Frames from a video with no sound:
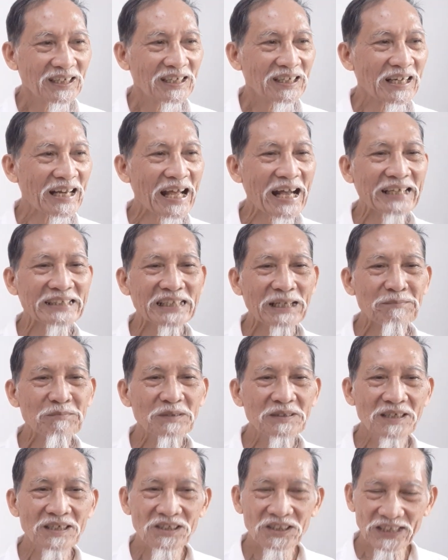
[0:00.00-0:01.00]
là tấm
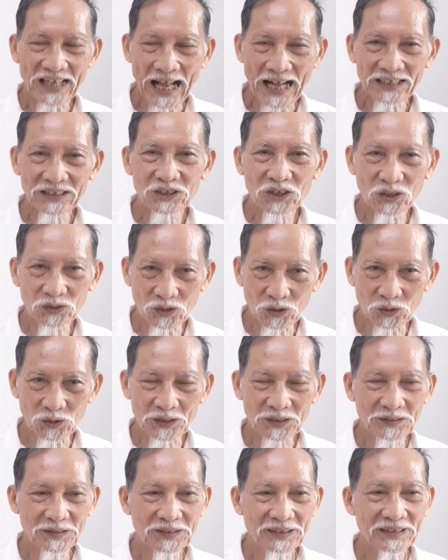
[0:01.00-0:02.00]
gương sáng cho
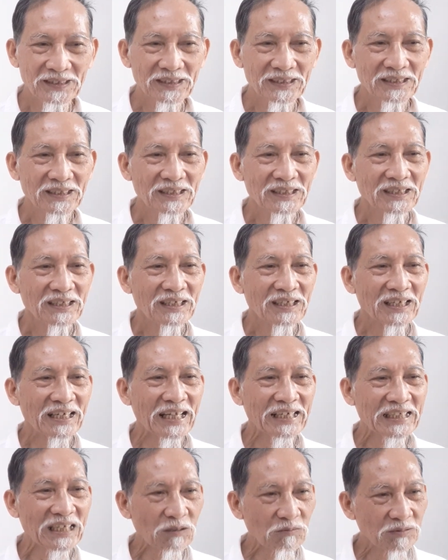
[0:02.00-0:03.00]
tôi,
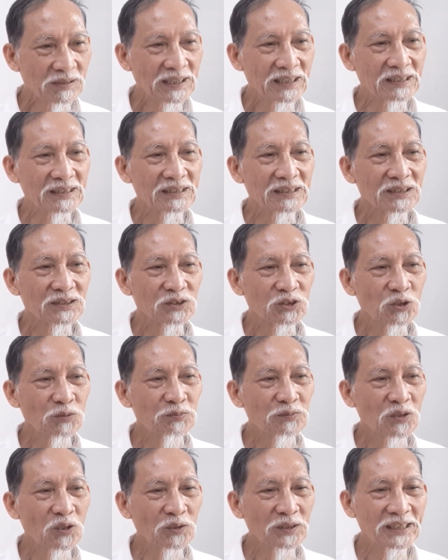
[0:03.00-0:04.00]
là động lực giúp
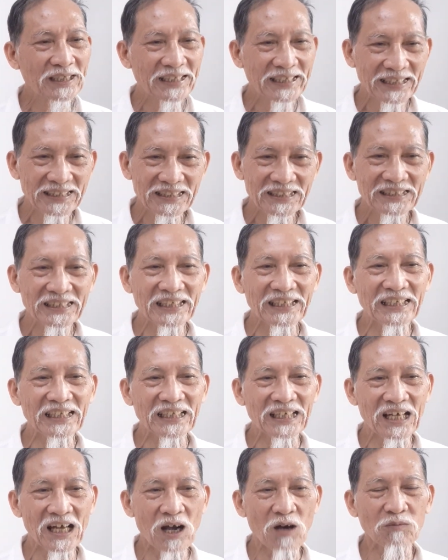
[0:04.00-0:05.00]
tôi kiên trì
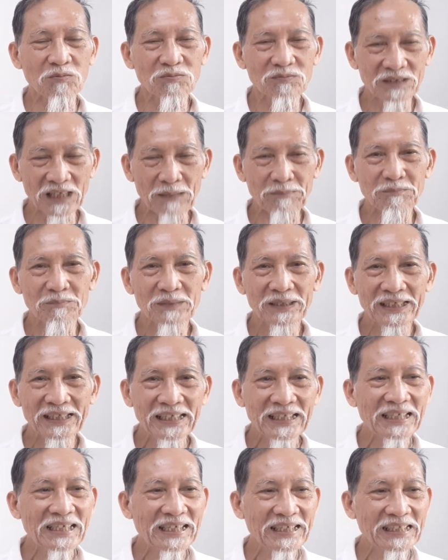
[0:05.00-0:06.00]
học tập
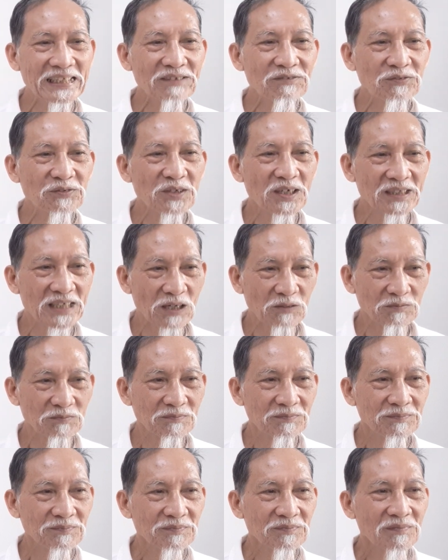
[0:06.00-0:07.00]
y lý phương Đông
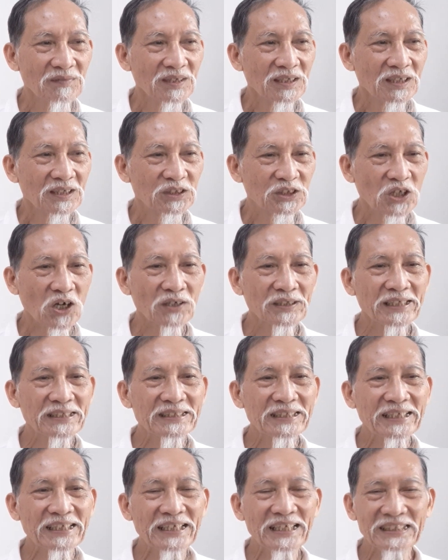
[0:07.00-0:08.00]
cho
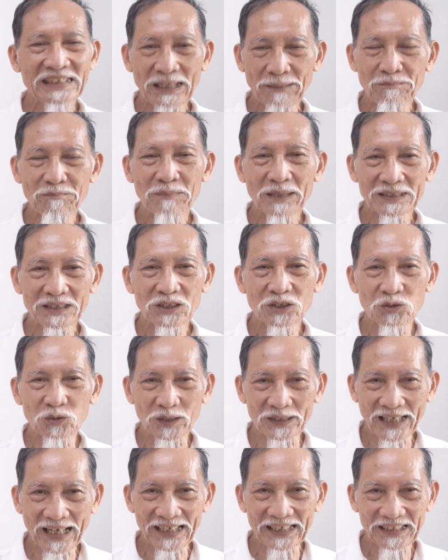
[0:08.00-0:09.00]
đến khi nhắm mắt
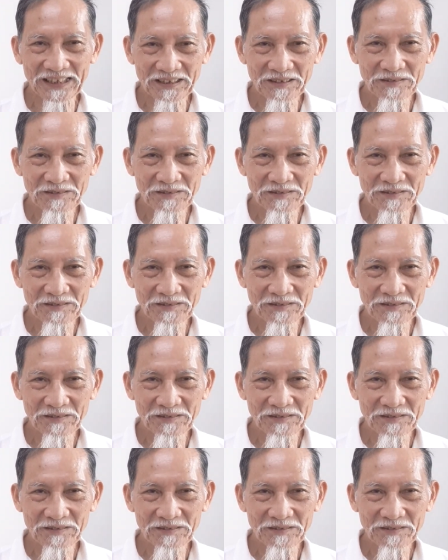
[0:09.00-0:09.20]
xuôi tay.